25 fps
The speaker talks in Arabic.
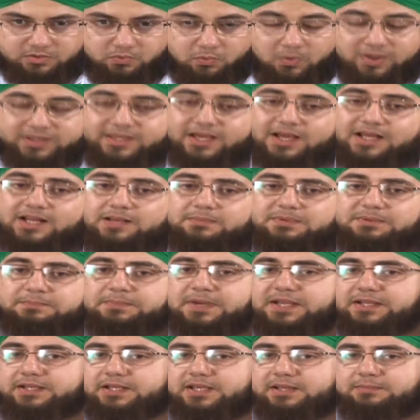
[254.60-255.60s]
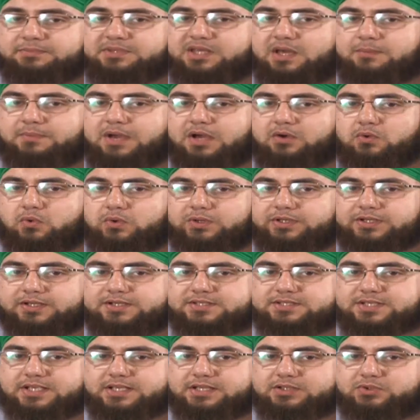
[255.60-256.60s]
وكان من بينهم كما قلنا
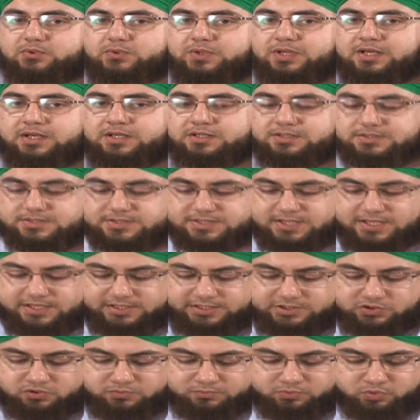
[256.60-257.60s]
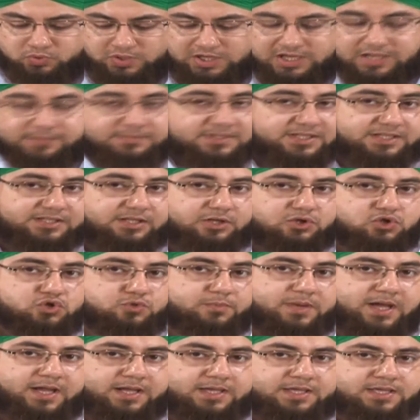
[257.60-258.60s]
سيدنا سعيد بن عامر
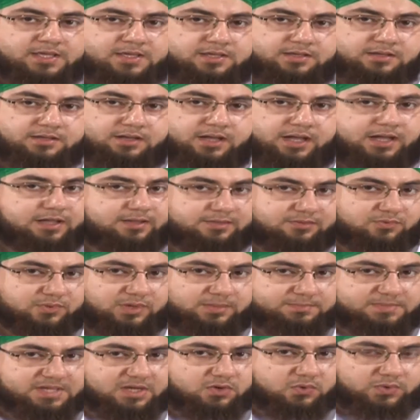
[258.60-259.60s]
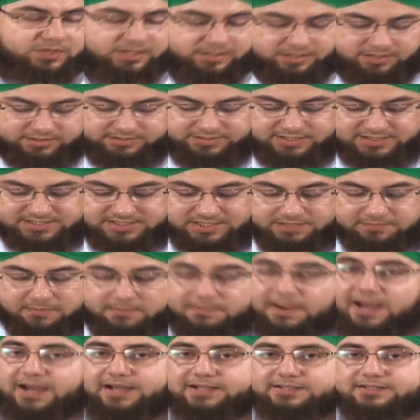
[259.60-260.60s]
الجمحي حيث لم يكن قد أسلم
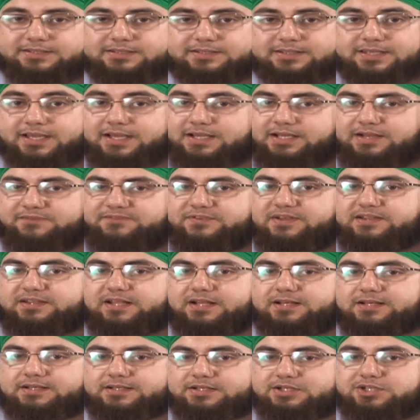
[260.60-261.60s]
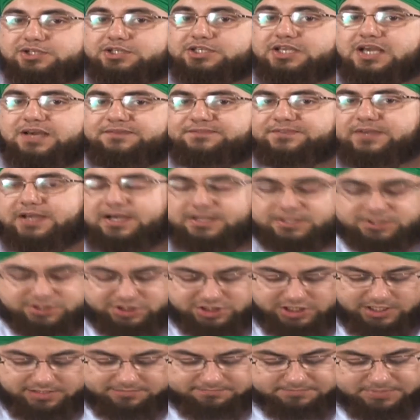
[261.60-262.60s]
بعد كان فتى يافعا
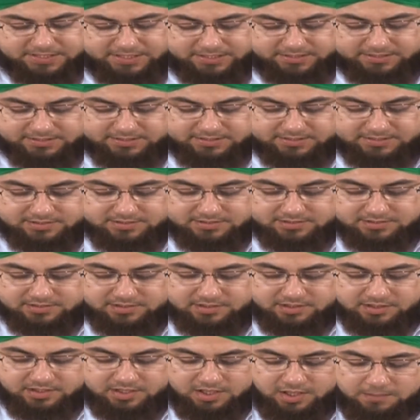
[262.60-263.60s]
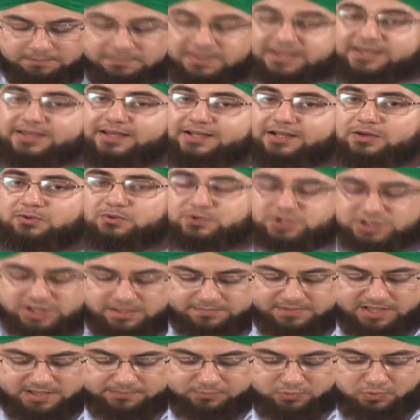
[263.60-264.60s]
شابا مكنه
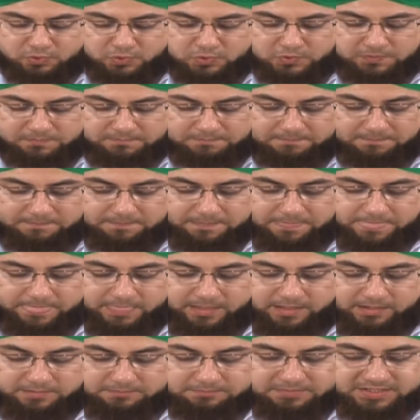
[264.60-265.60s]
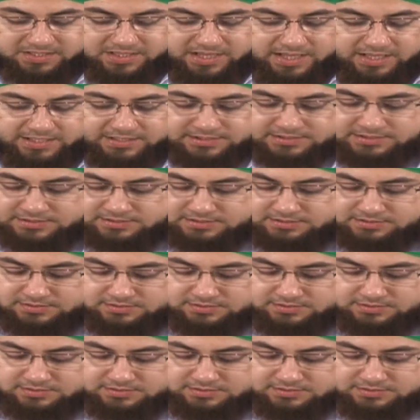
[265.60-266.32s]
شبابه من ان